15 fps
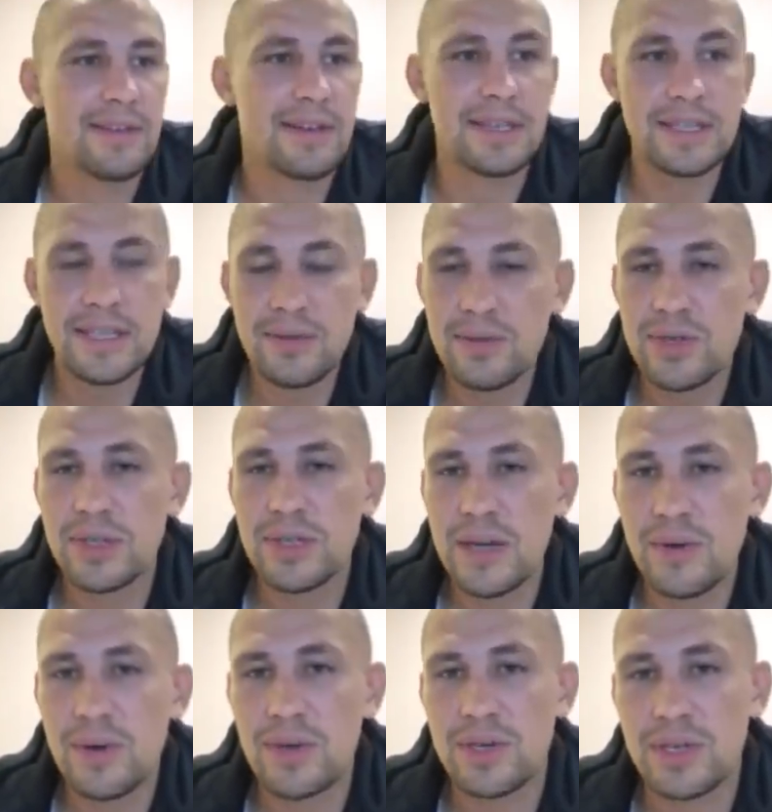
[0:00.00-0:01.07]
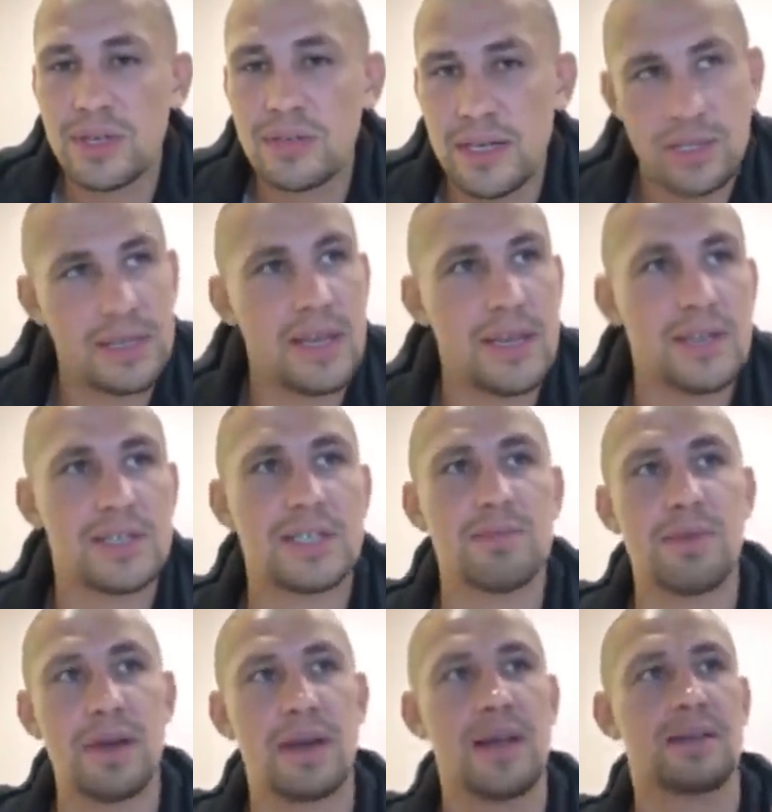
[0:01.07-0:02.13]
Когда девушка находишь, ты считаешь
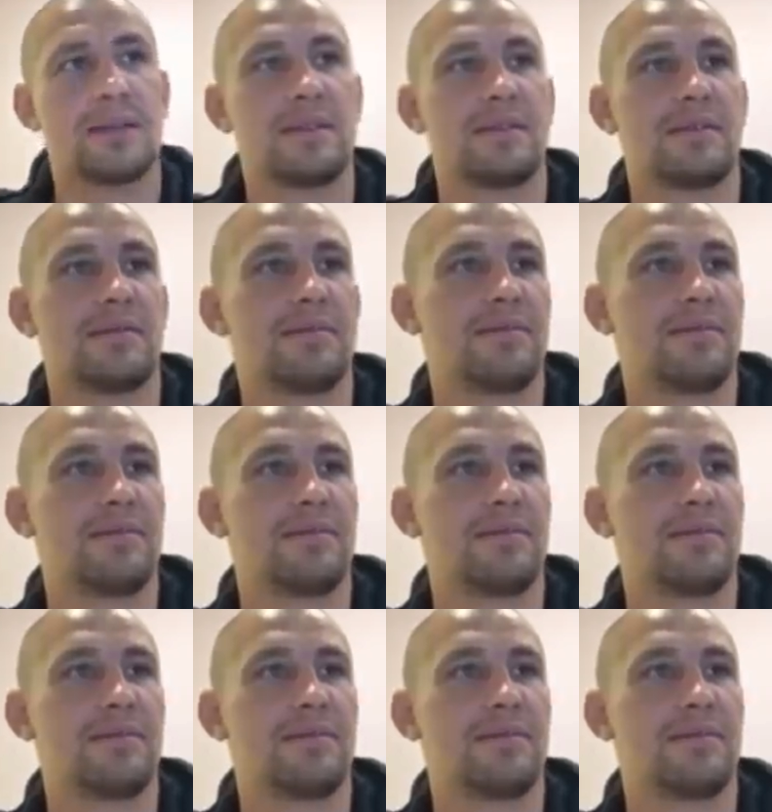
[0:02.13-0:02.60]
себя как-то,